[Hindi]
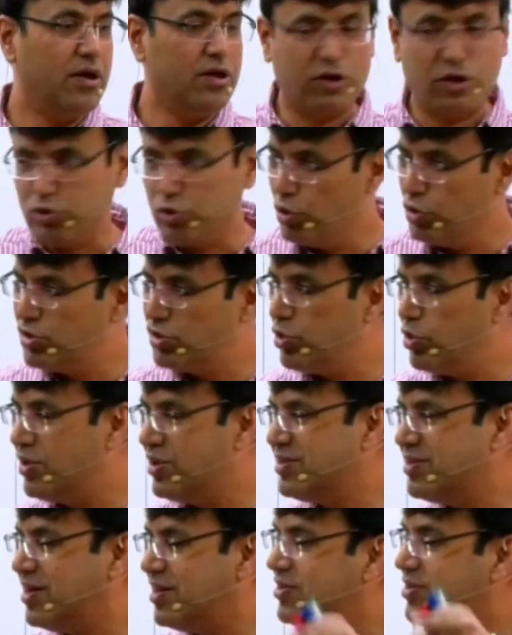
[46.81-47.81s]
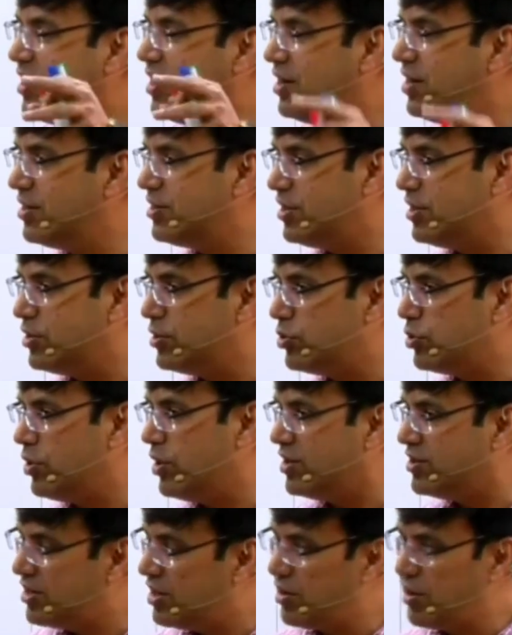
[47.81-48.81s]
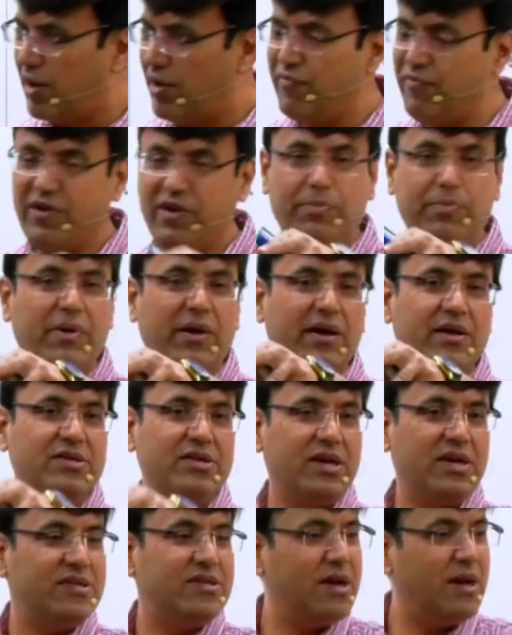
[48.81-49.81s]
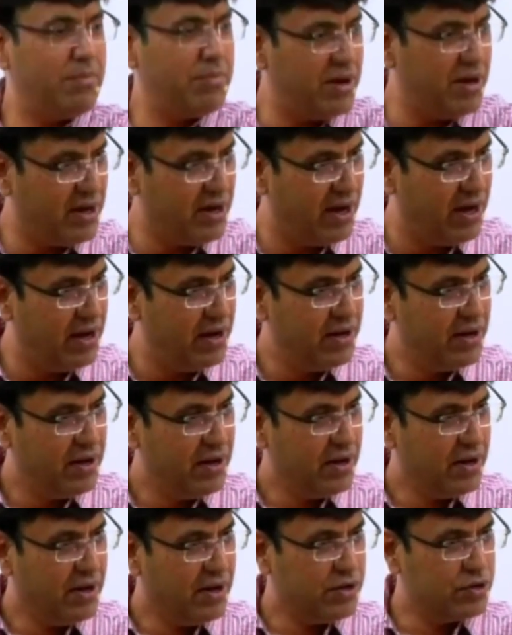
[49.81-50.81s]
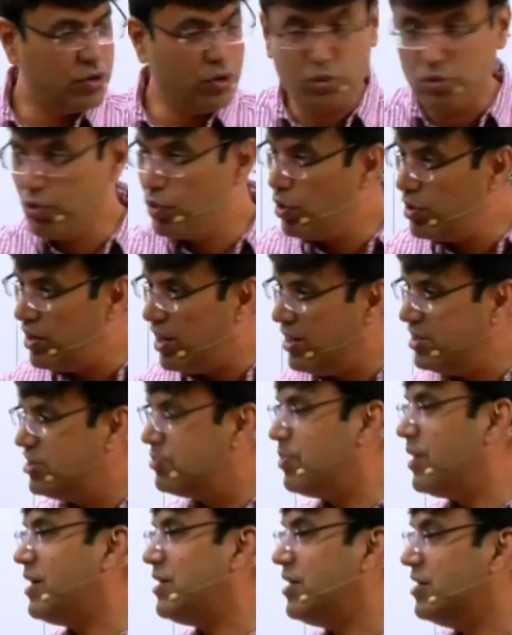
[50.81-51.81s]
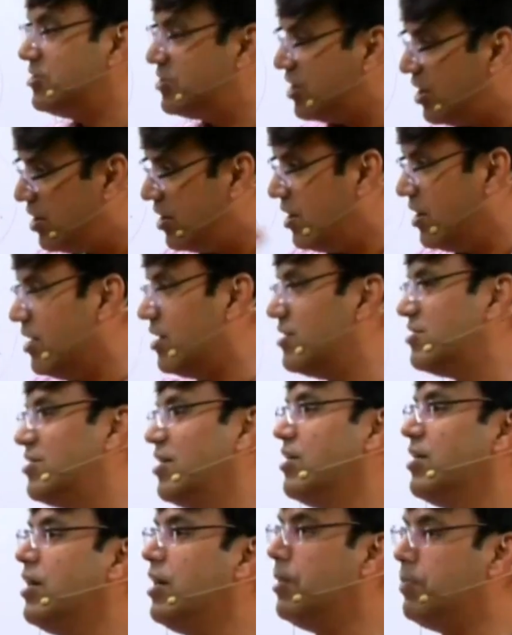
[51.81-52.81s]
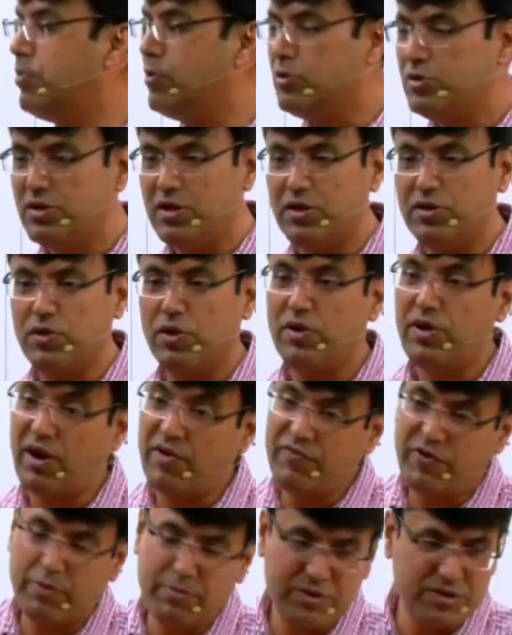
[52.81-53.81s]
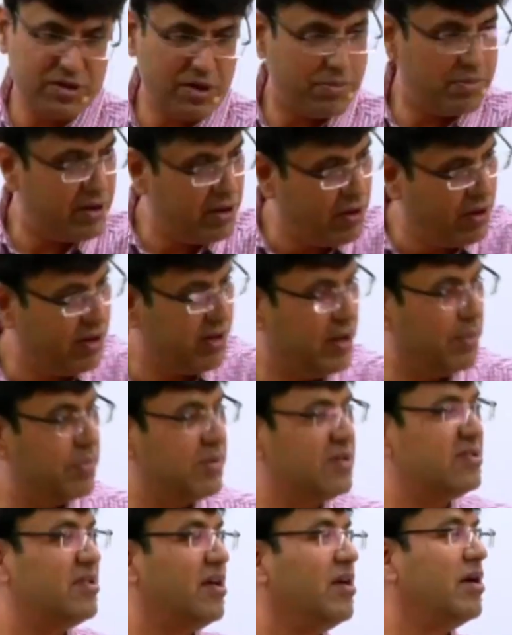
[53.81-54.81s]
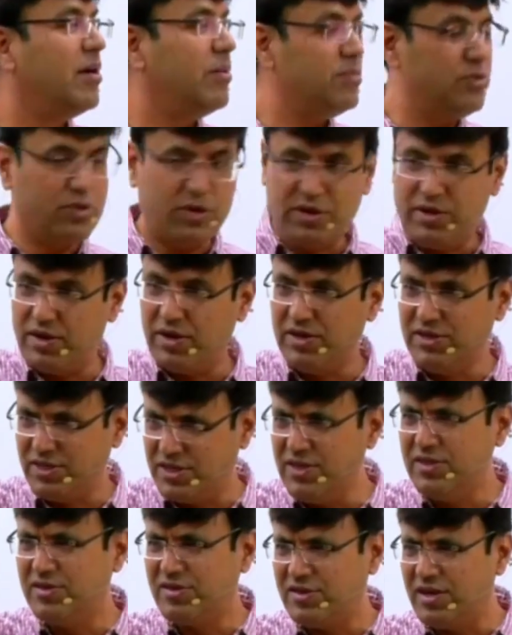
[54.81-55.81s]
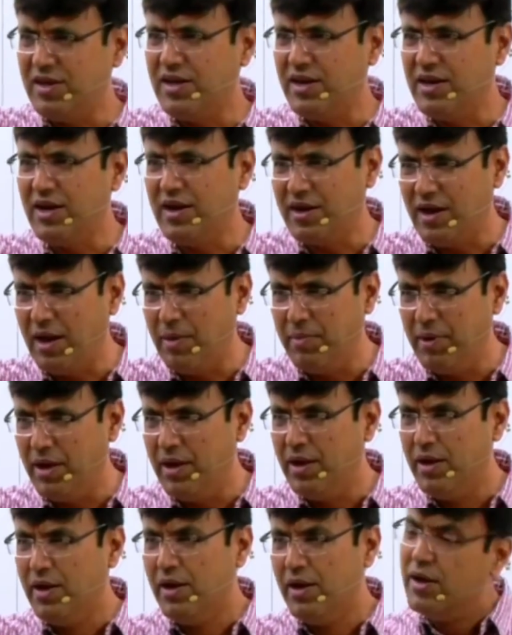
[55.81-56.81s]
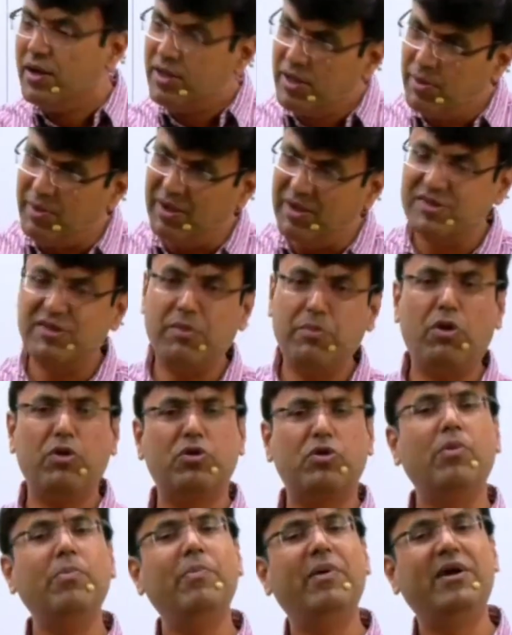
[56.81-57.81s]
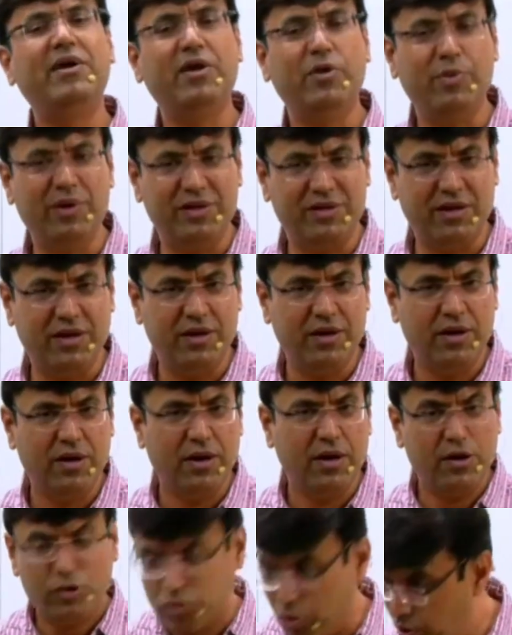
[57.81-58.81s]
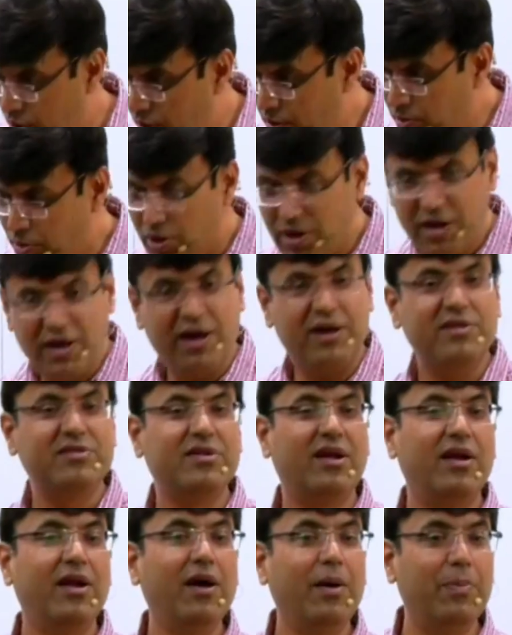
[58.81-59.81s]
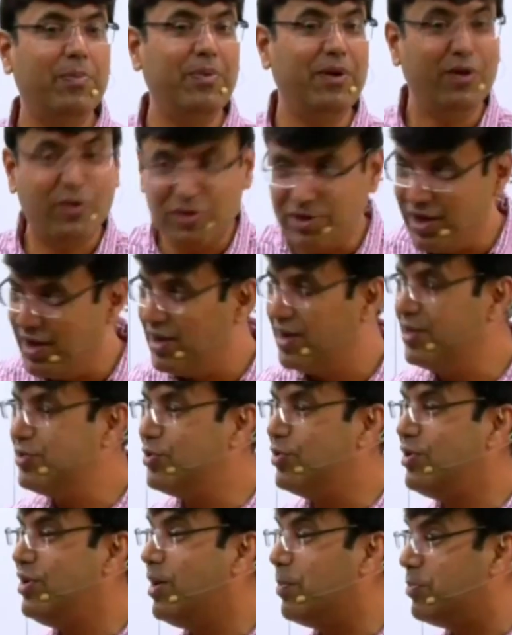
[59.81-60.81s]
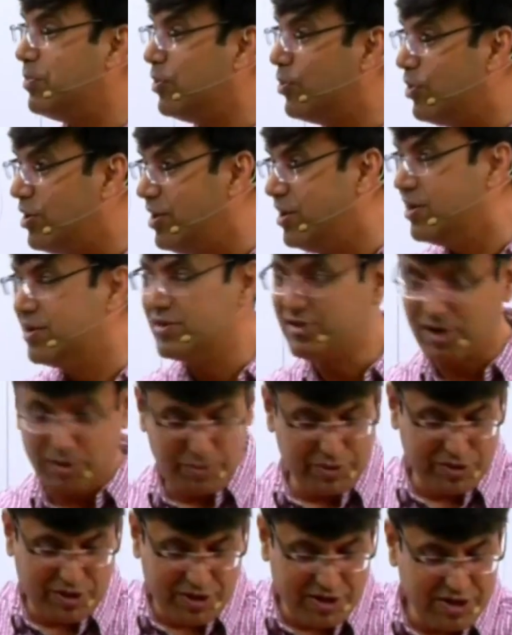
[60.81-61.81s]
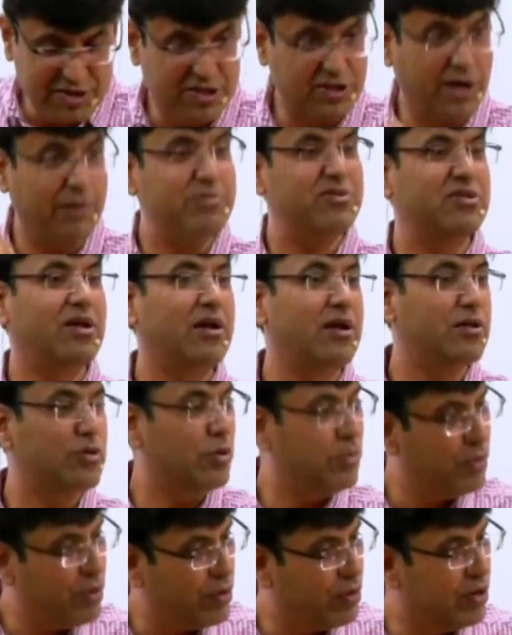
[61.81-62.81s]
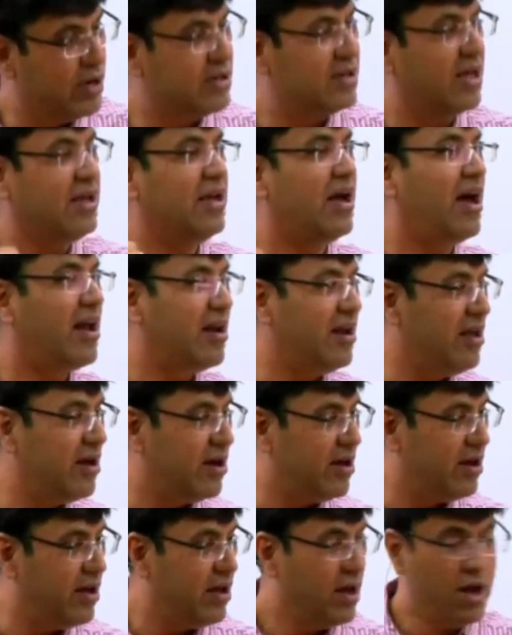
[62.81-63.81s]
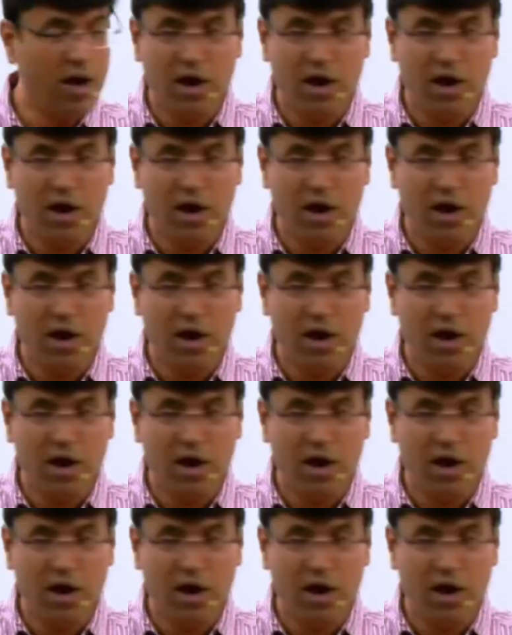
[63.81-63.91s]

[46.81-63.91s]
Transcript: तो दोस्तों के साथ जा रहे थे तो ऐसा ट्रैफिक में एक जगह जाम लगा तो उनको डांस प्रैक्टिस के लिए रिहर्सल के लिए पहुंच रहे थे और ट्रैफिक में जाम लगा रही अपने सिंगम जो है रंजीत सिंह इनका नाम है ये भाई साहब ऑटो में बैठे हुए थे तो इनने बोला यार साला अपने को दिक्कत हो रही है अपने को रिहर्सल पे जाना है स्टेप साला तुम लोगों ने तैयार नहीं करी